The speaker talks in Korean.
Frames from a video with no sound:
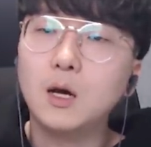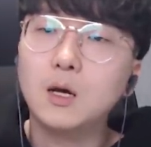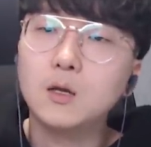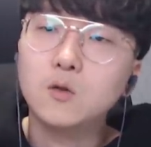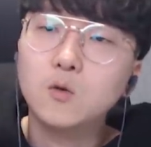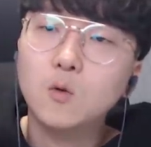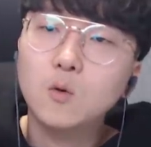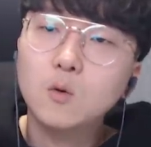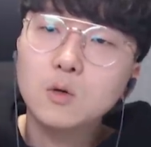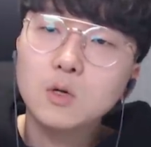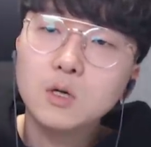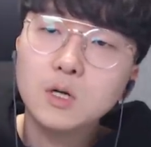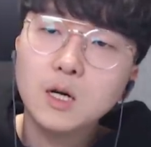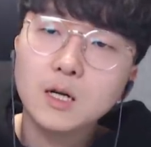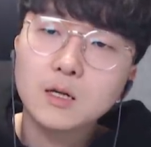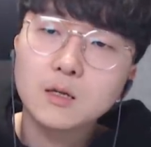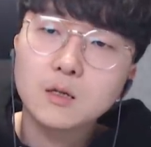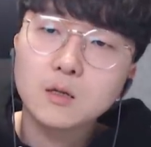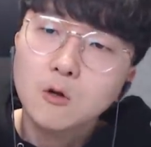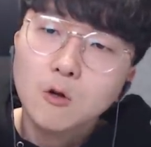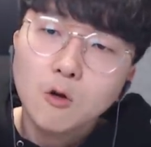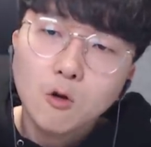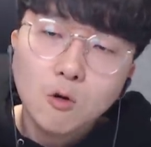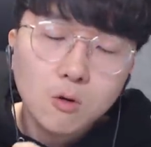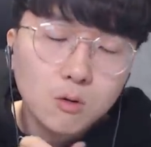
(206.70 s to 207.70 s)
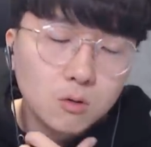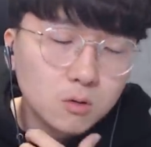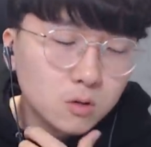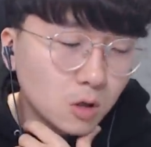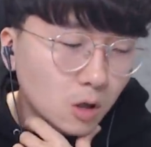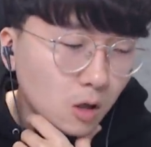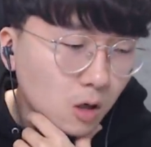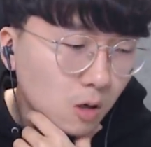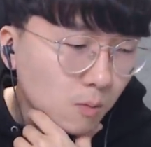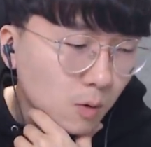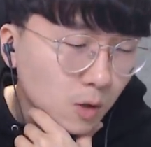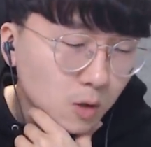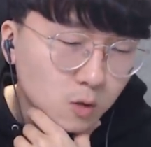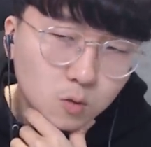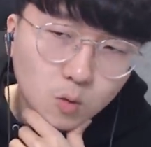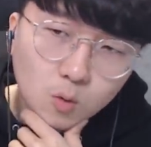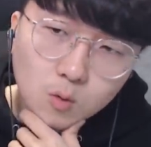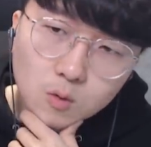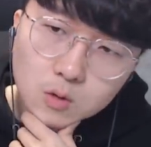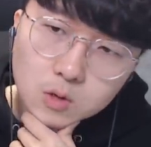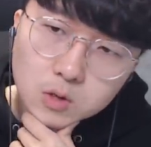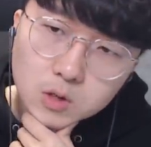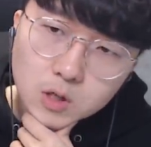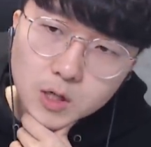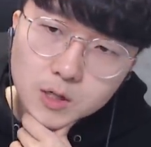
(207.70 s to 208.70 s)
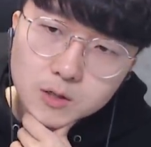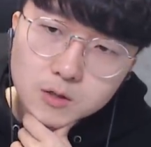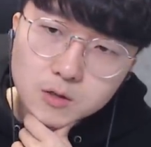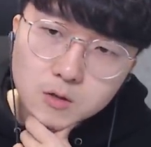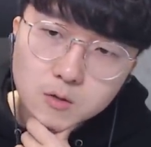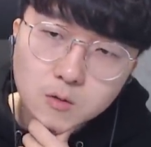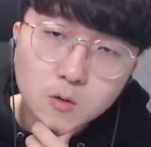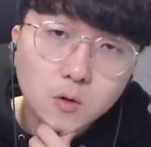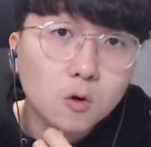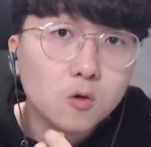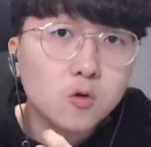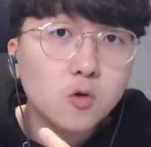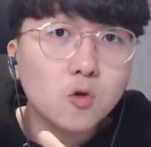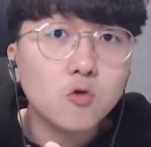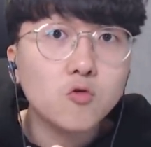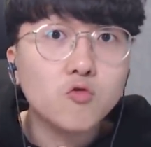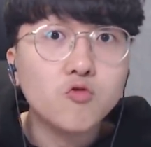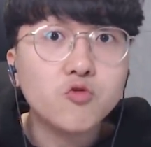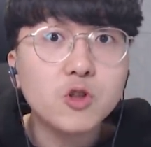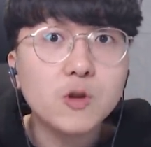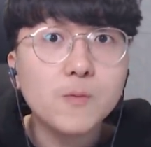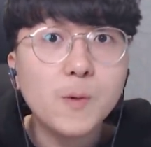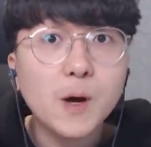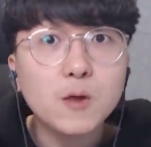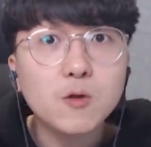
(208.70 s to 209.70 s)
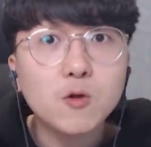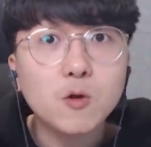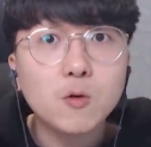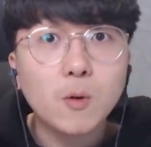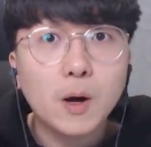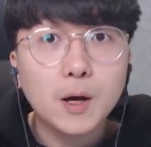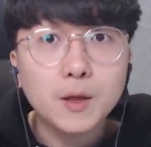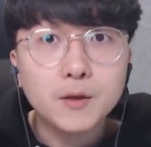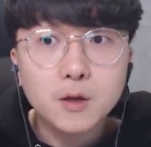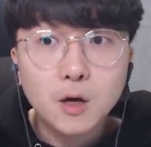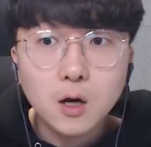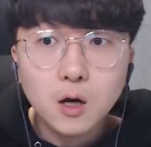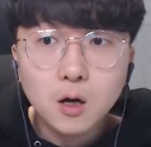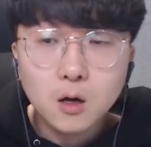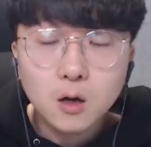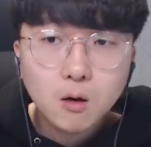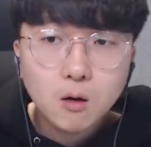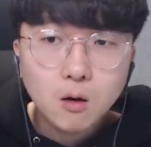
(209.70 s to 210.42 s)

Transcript: 또 콜라스 어? 잠깐만 또 콜라스 너도 우리 반으로 왔냐?